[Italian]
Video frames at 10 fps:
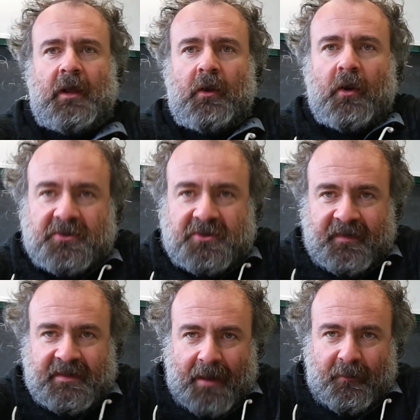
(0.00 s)
Oggi
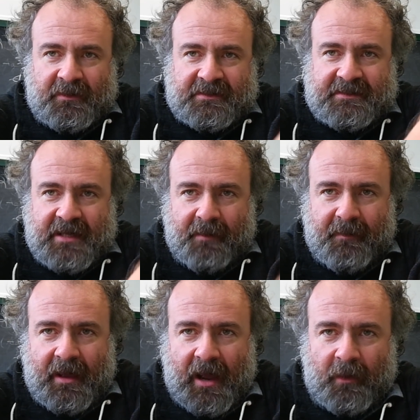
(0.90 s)
vediamo
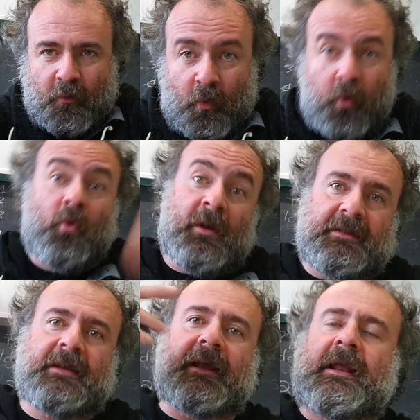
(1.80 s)
insieme alcune
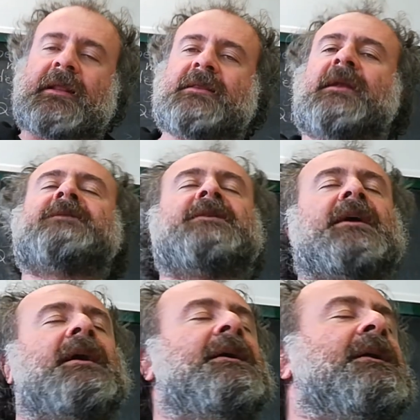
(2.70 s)
delle
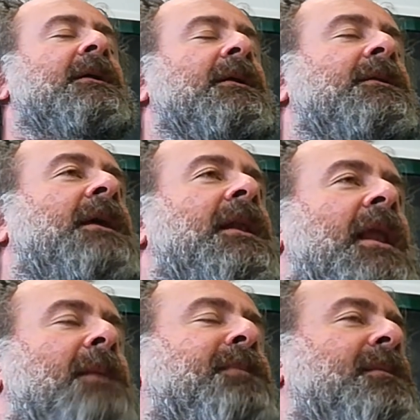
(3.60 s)
caratteristiche
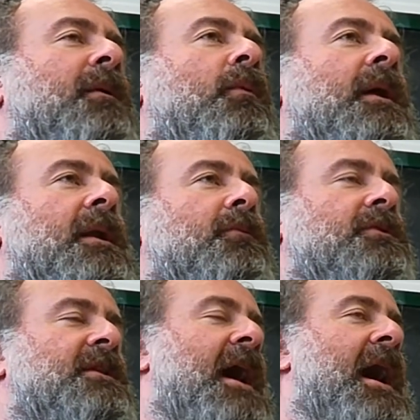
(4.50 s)
della prima guerra
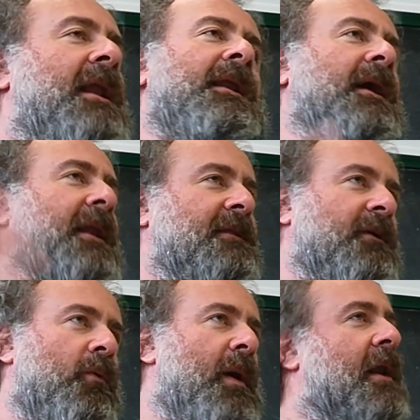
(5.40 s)
mondiale, la grande
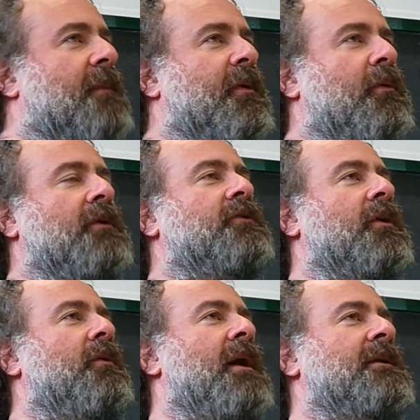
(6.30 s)
guerra per quanto
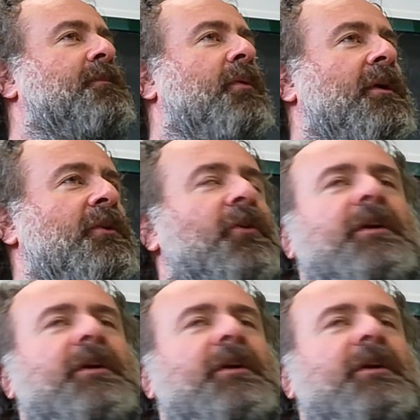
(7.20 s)
riguarda poi noi